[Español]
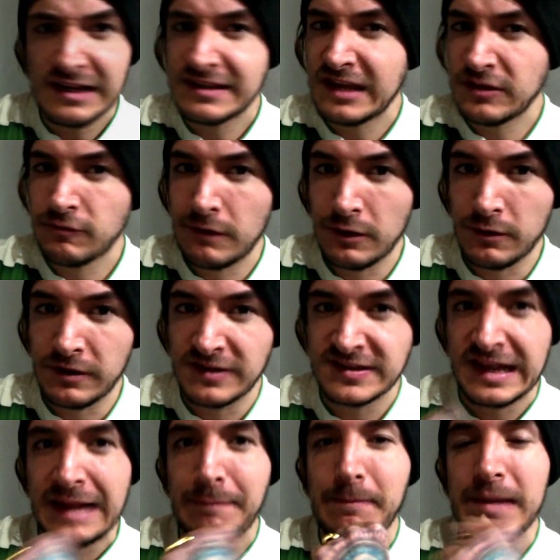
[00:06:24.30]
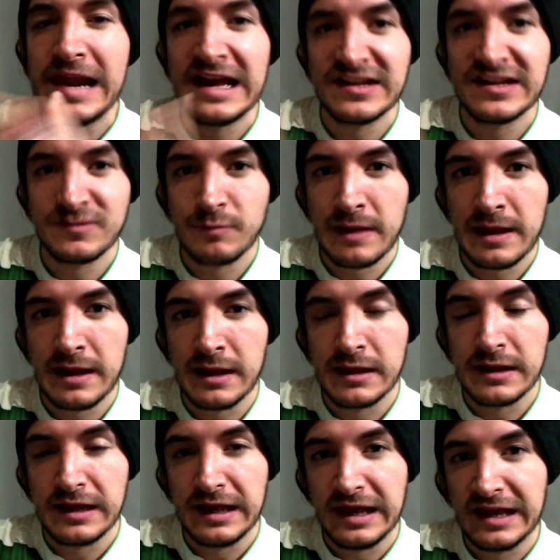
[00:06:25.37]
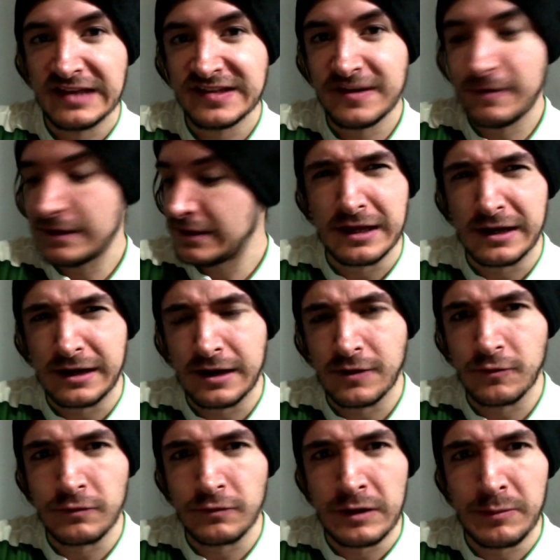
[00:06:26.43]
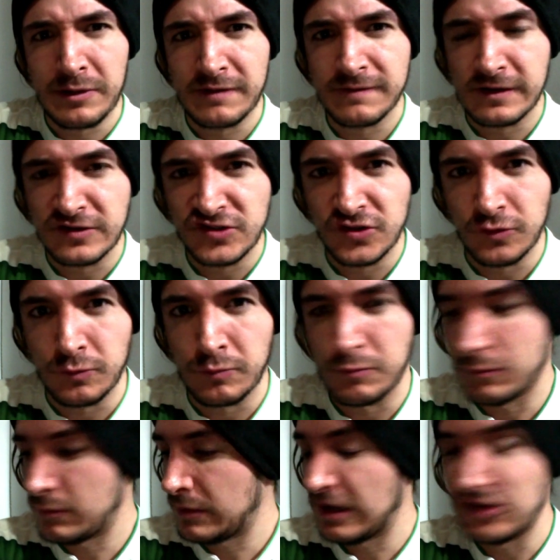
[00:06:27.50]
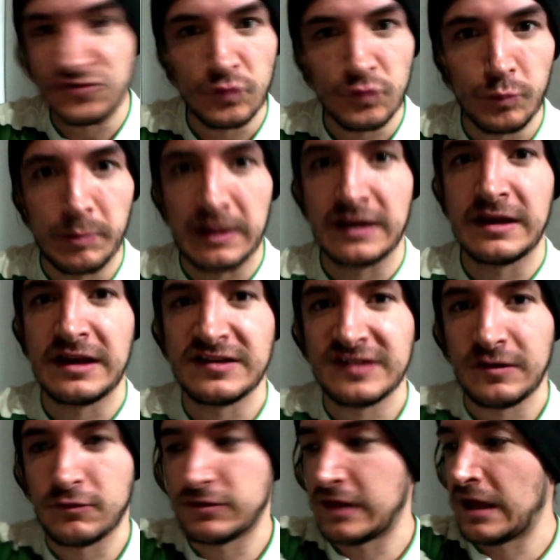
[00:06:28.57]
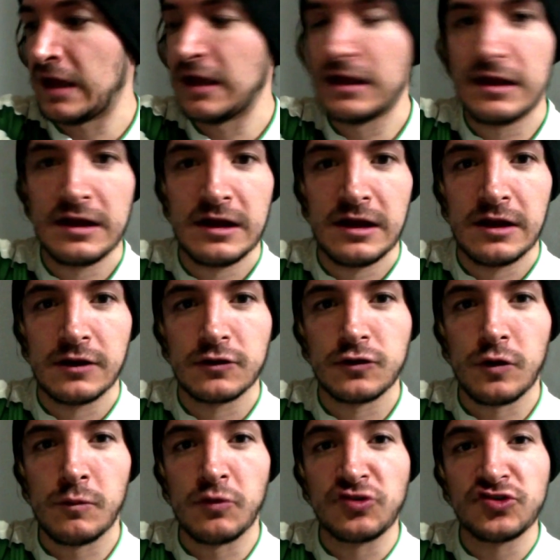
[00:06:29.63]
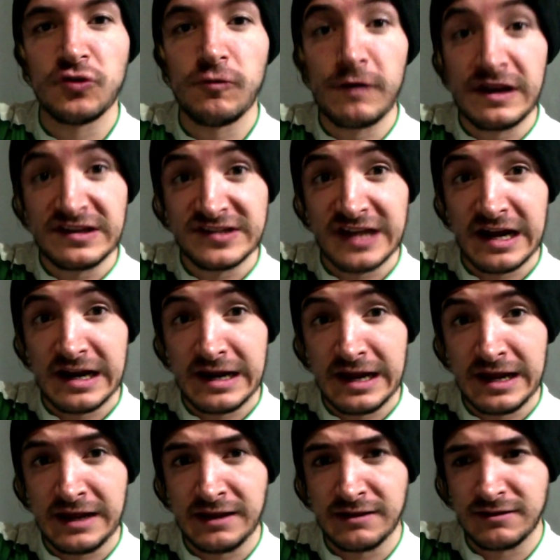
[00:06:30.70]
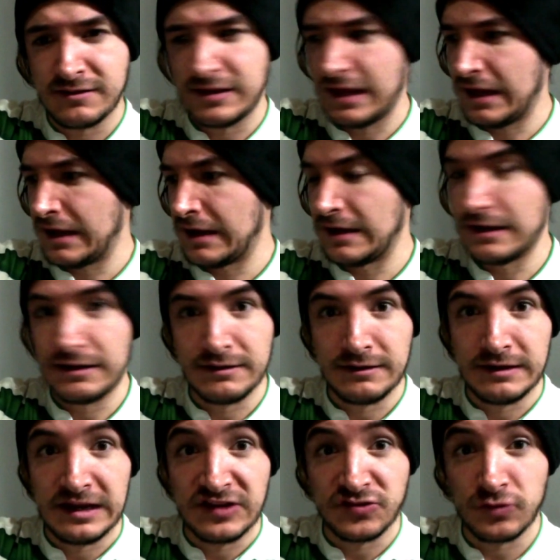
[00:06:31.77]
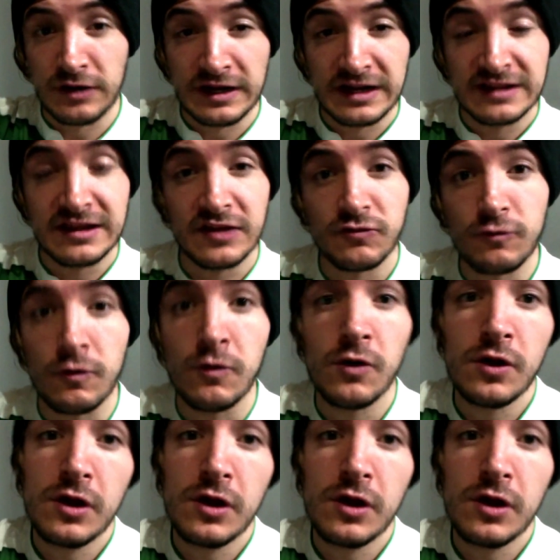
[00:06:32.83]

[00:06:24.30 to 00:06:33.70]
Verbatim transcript: tatuador es que plasma esa bandera con una perfección estupenda, se nota cómo sobresale de la zona que tatuó